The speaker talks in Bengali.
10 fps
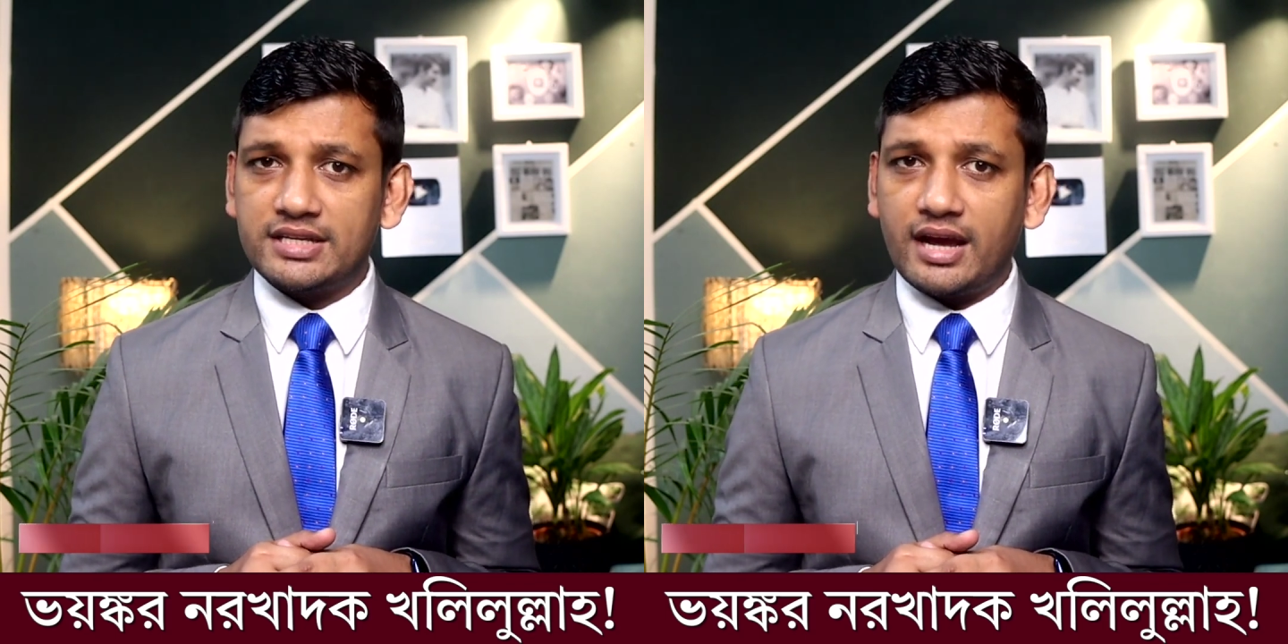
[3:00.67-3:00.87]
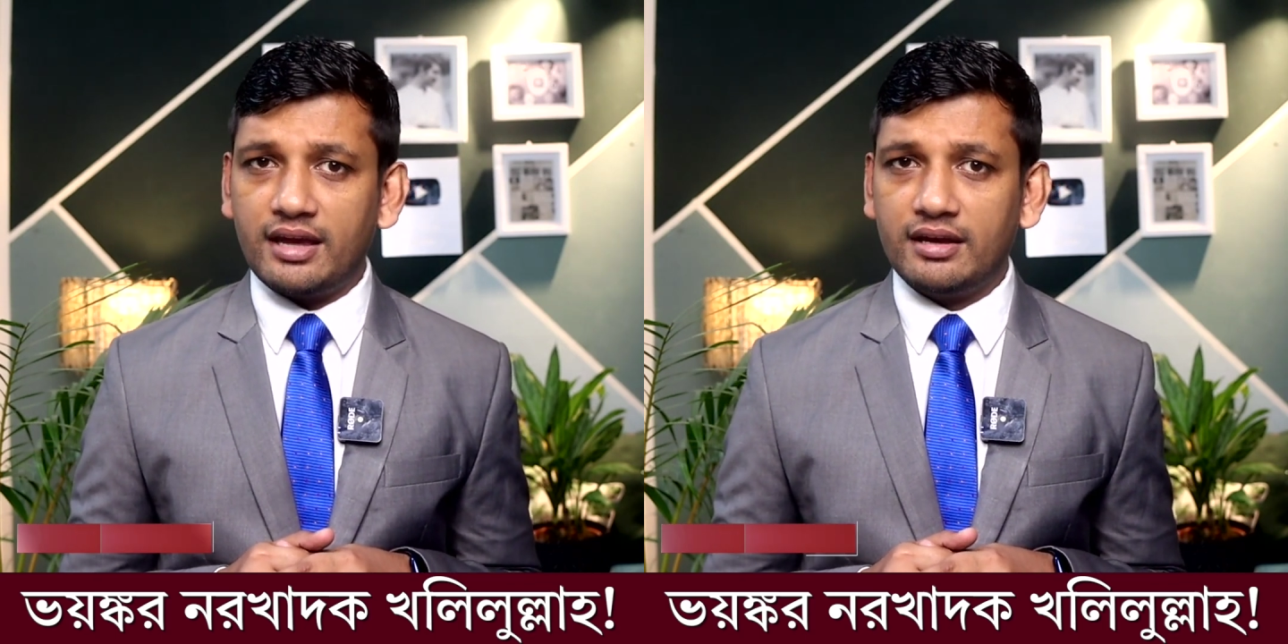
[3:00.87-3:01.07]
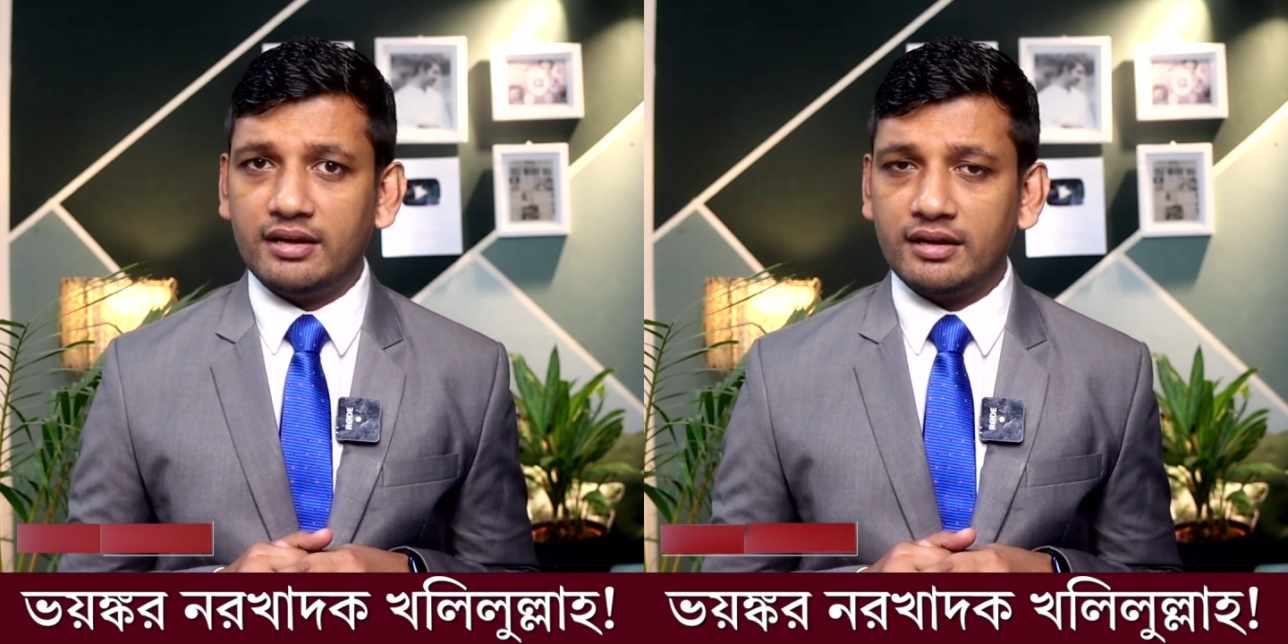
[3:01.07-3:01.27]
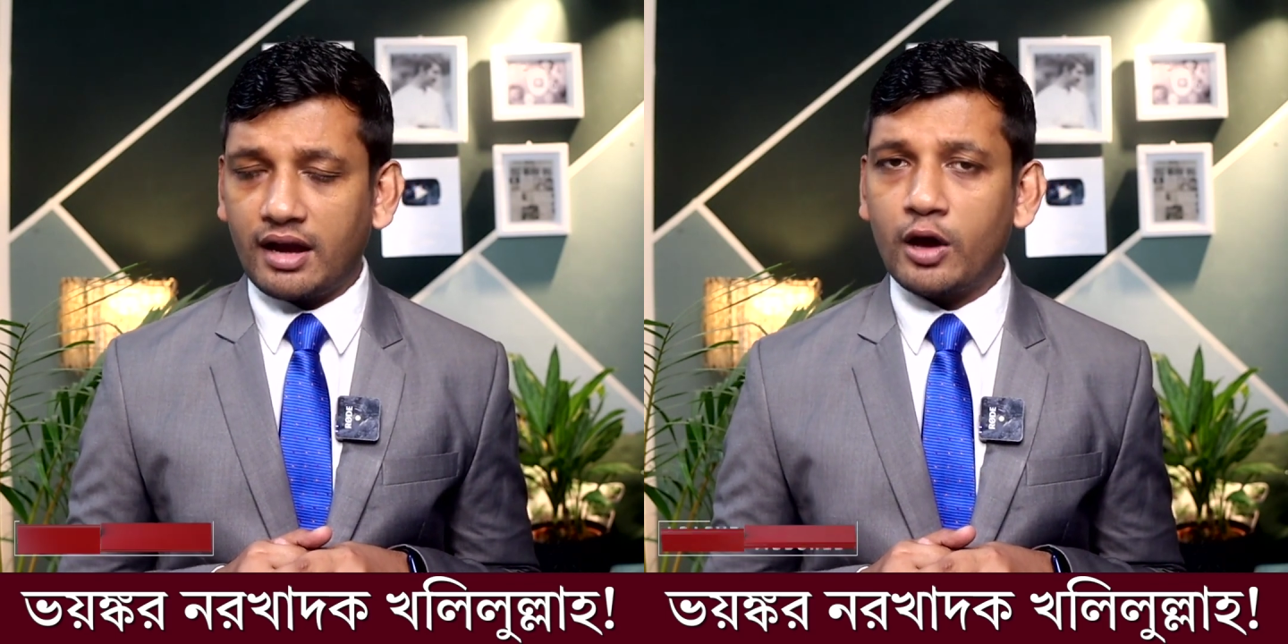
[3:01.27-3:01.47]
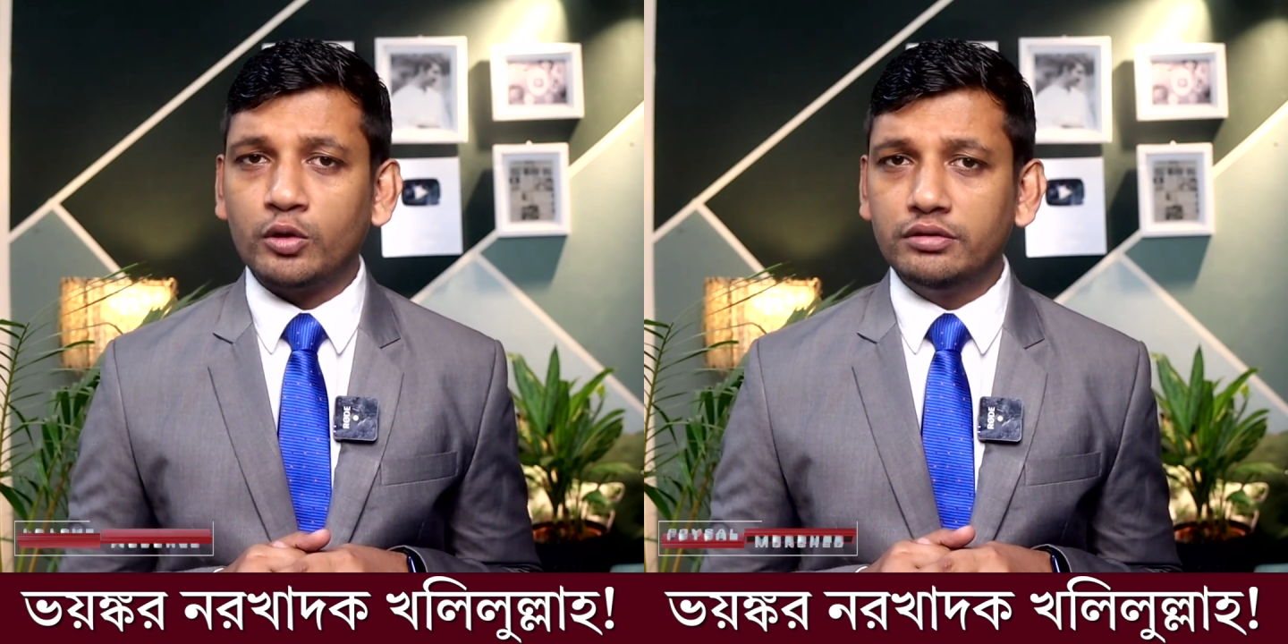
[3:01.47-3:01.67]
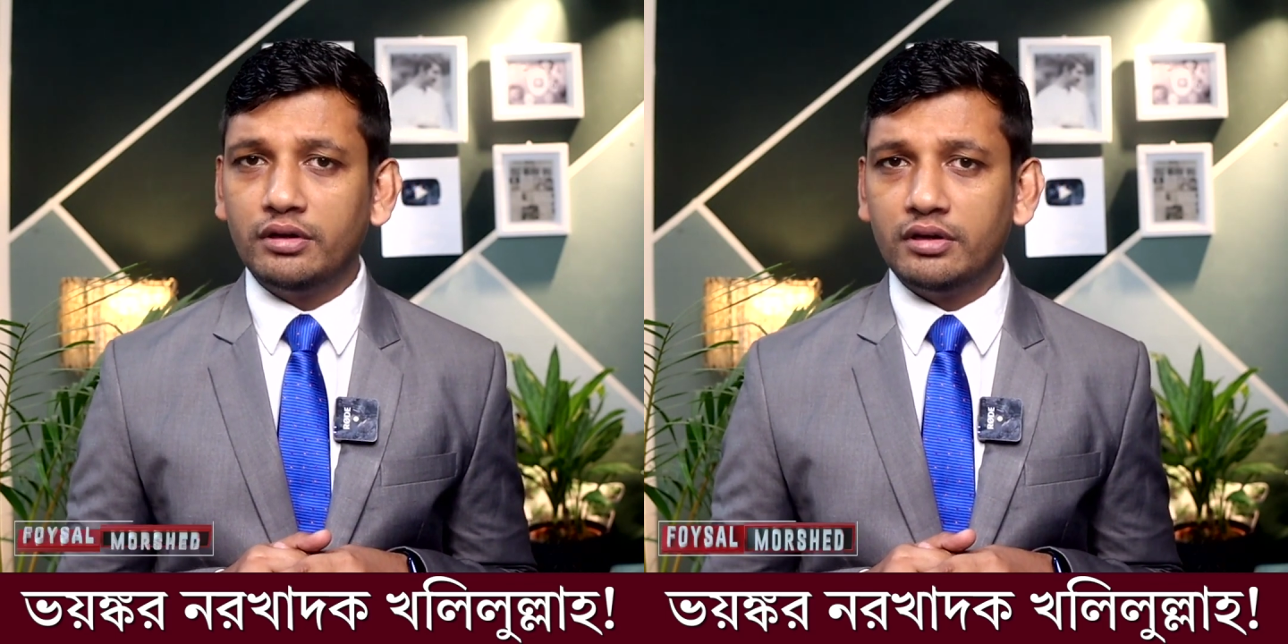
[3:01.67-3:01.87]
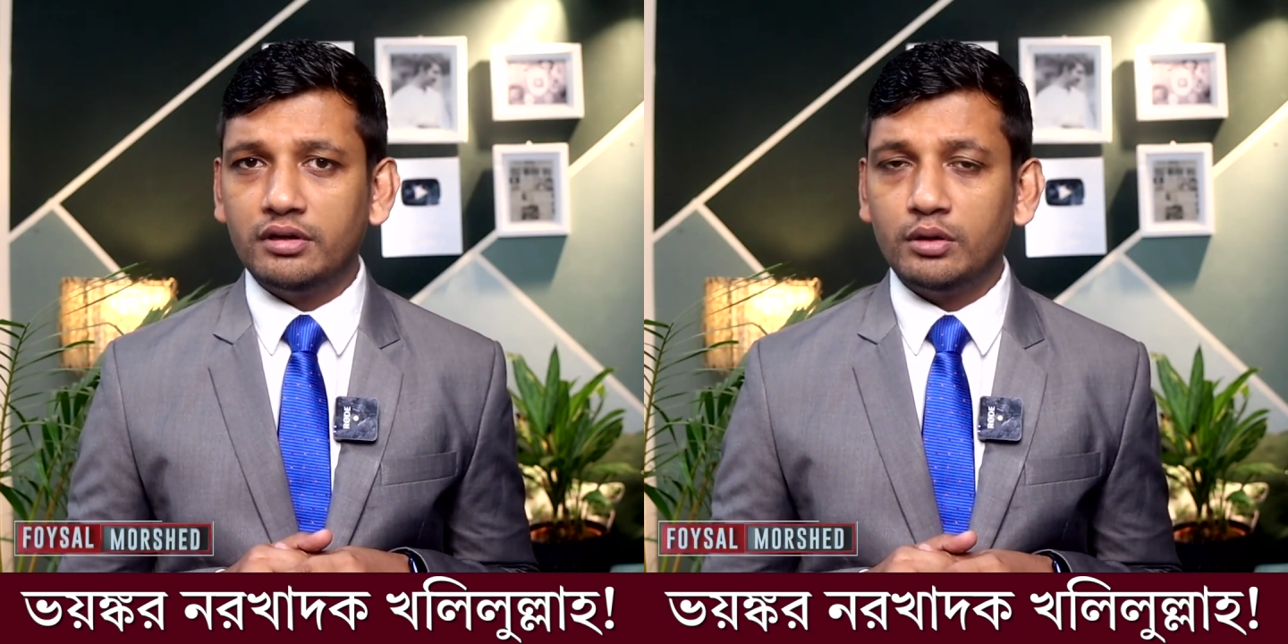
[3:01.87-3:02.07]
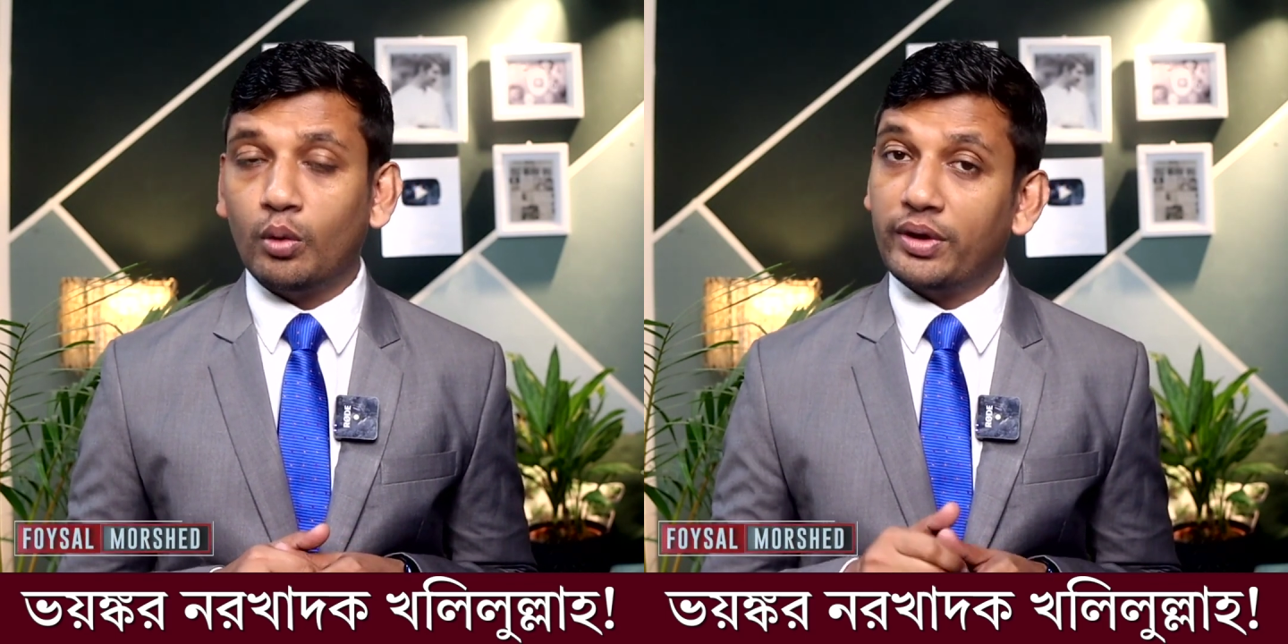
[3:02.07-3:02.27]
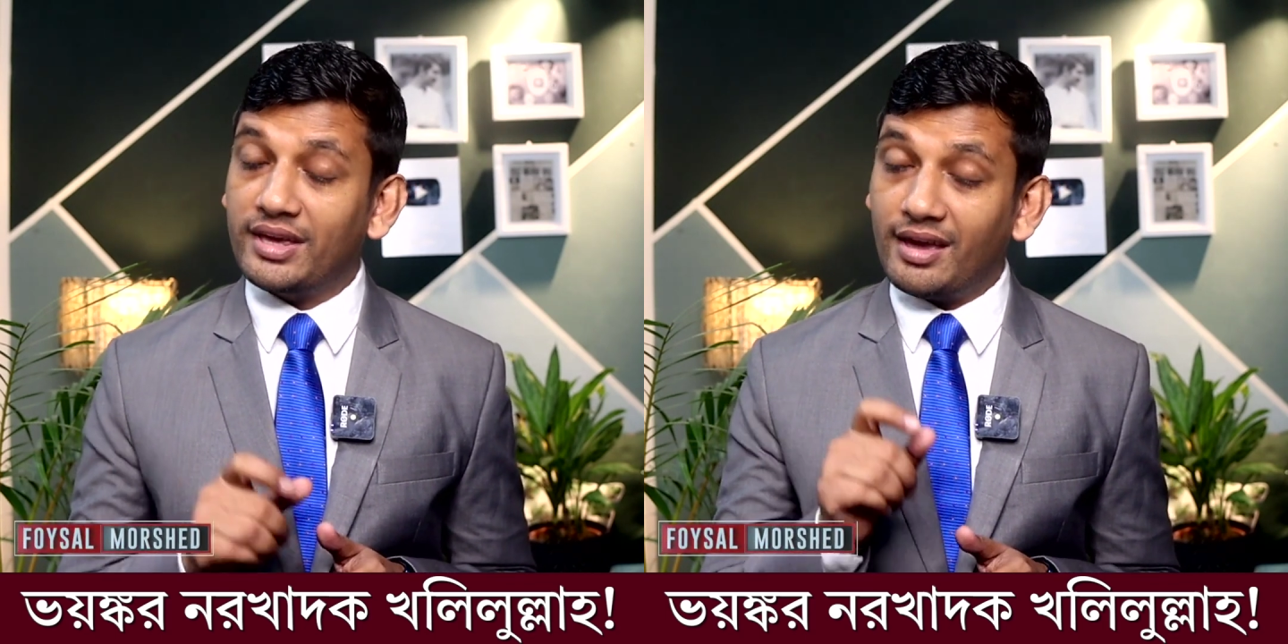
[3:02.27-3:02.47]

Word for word: যায় কারণ ওই